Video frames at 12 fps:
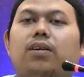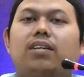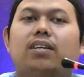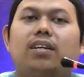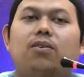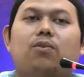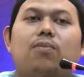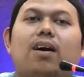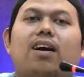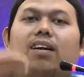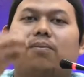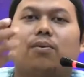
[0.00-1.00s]
dan keliru
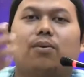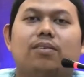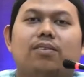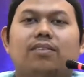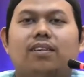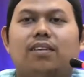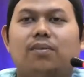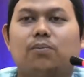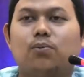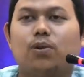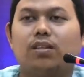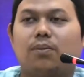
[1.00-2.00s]
makan pohon
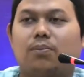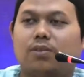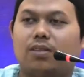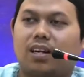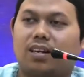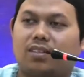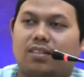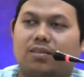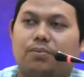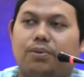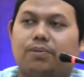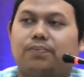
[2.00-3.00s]
buah dari pohon larangan
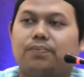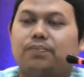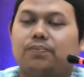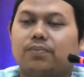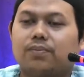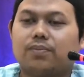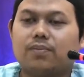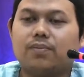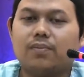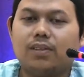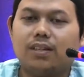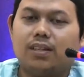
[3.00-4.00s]
tersebut.
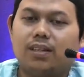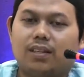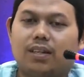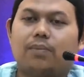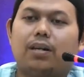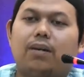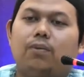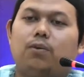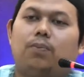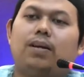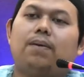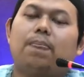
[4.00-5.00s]
Nabi Adam
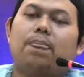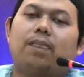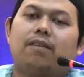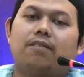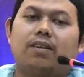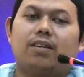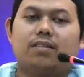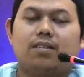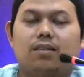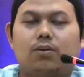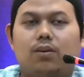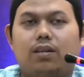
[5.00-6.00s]
lupa,
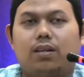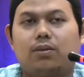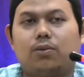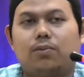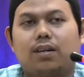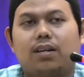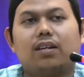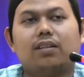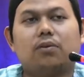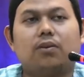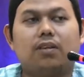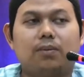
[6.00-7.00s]
Panasia zuriyatuh, maka
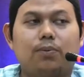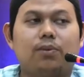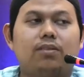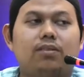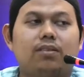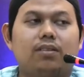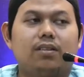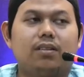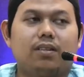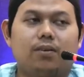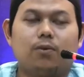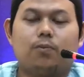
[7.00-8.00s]
keturunannya pun
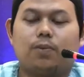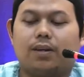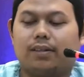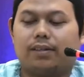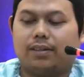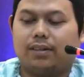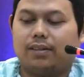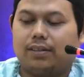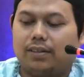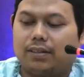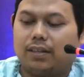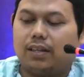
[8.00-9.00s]
lupa.
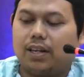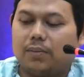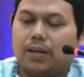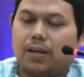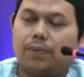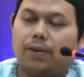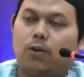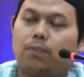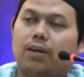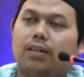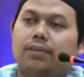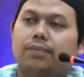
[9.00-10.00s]
Jadi tidak mengapa
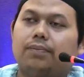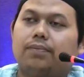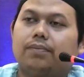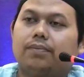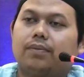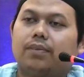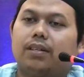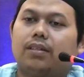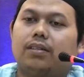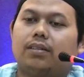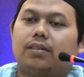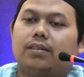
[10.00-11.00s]
lupa
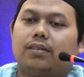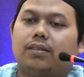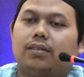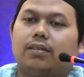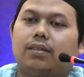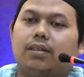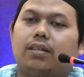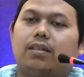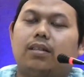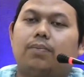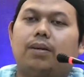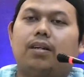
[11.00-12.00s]
ya. yang
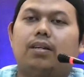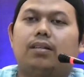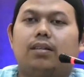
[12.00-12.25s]
terjadi pada